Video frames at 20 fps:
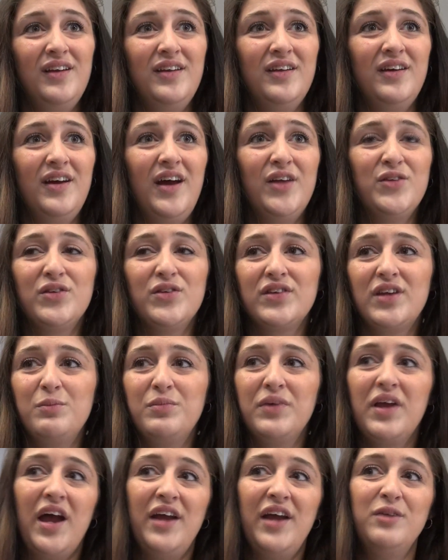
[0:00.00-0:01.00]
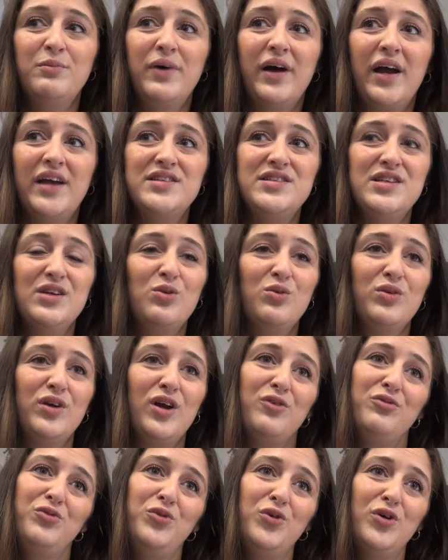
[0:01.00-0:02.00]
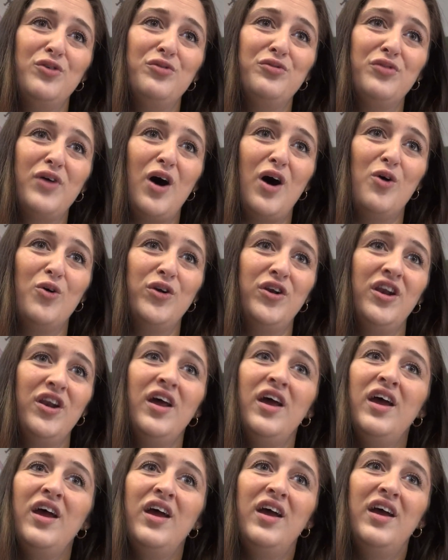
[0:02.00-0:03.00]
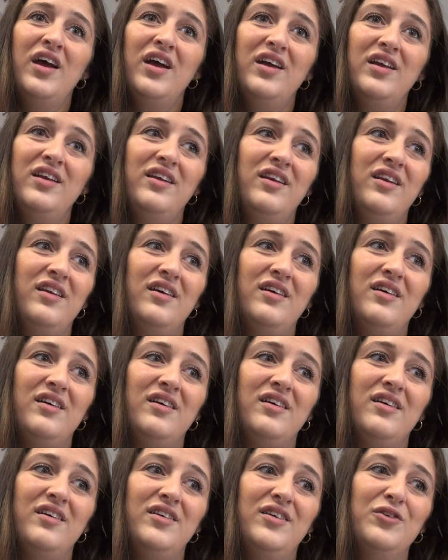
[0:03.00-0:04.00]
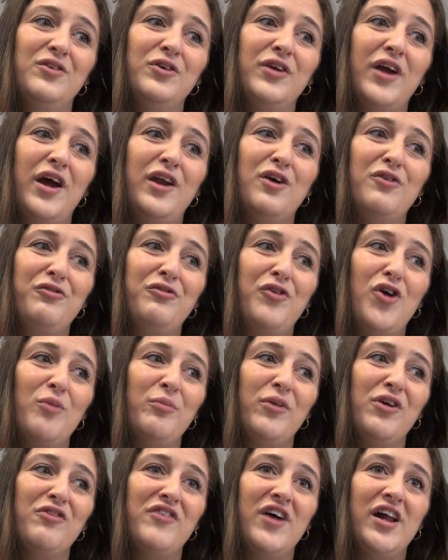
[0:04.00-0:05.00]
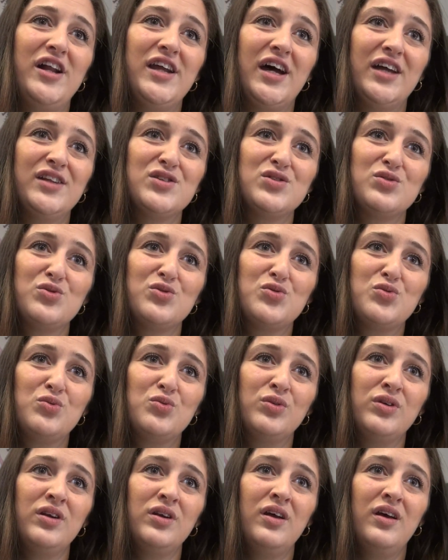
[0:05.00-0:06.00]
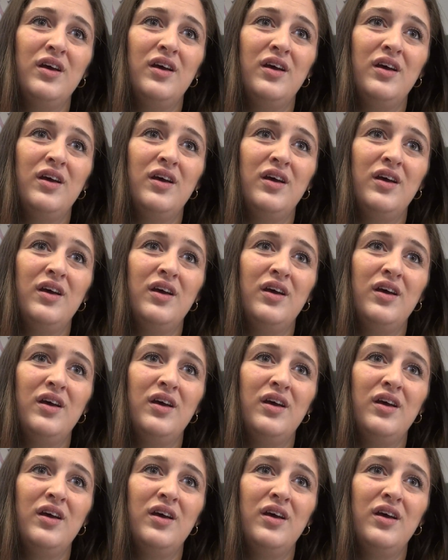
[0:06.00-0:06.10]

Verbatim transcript: Na, also es gibt keine Berechtigung dafür, Frauen in, äh, in irgendeiner Form Gewalt anzutun.